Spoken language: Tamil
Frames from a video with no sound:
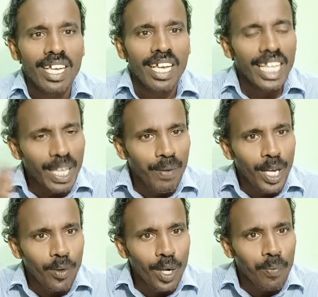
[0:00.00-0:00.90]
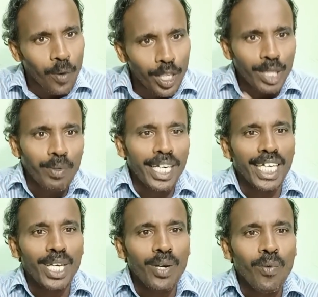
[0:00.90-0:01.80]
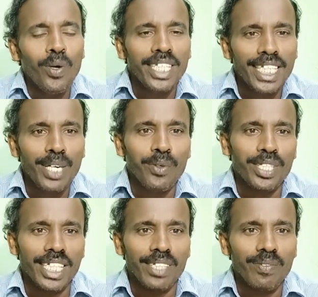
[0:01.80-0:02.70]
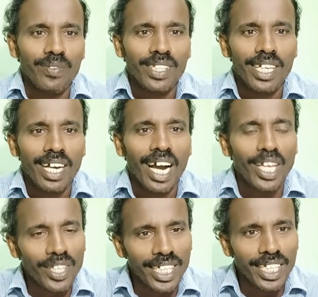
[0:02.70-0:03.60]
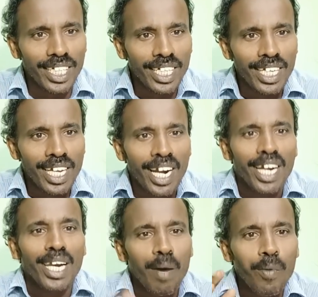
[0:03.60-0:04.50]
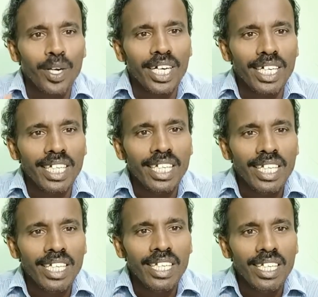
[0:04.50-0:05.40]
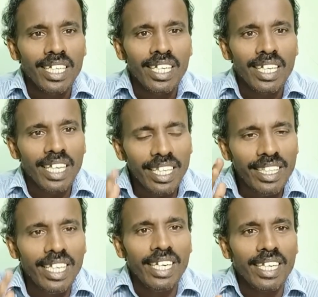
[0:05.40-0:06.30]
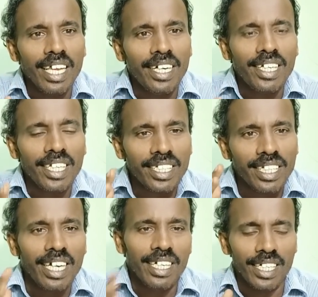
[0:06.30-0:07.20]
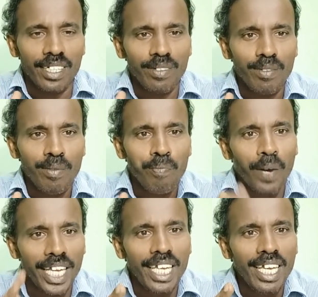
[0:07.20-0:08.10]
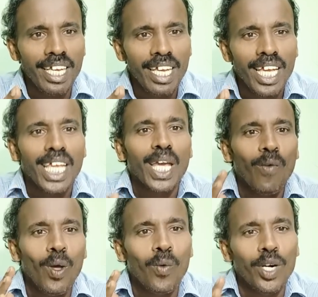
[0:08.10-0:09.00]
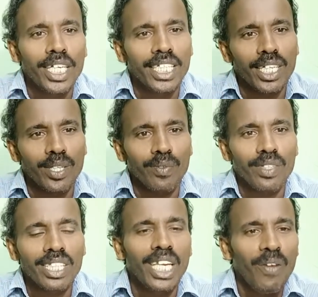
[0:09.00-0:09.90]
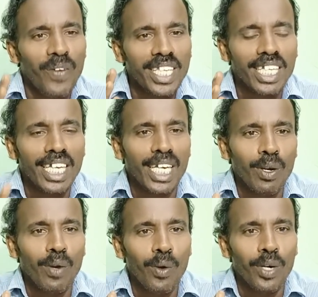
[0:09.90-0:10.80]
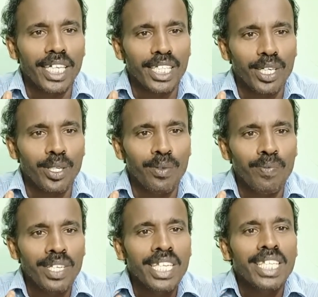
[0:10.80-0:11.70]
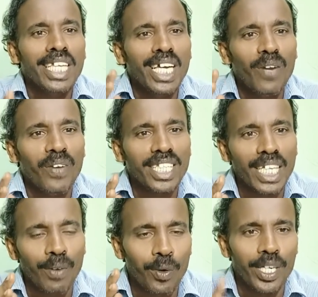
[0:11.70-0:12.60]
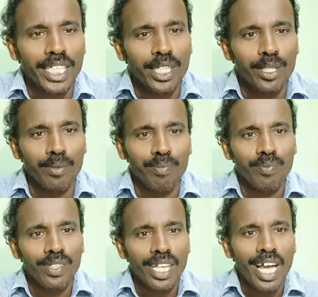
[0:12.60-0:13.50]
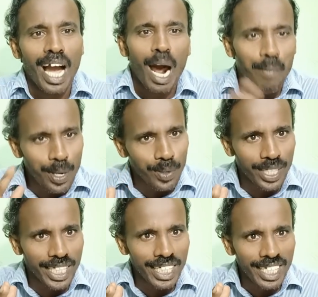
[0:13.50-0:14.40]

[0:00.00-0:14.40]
இந்த வீடியோக்குள்ளே போகிறதுக்கு முன்னாடி ஒரு சின்ன கொஸ்டின் அதாவது நம்மளோட இந்தியன் எலக்ட்ரிக்கல் ஸ்டாண்டர்ட் படி எவ்வளோ வோல்டேஜ் இருக்கணும் த்ரீ ஃபேஸ்னால் என்ன எவ்வளோ வோல்டேஜ் இருக்கணும் சிங்கிள் ஃபேஸ்னால் எவ்வளோ வோல்டேஜ் இருக்கணும் அப்படின்னு சொல்லிட்டு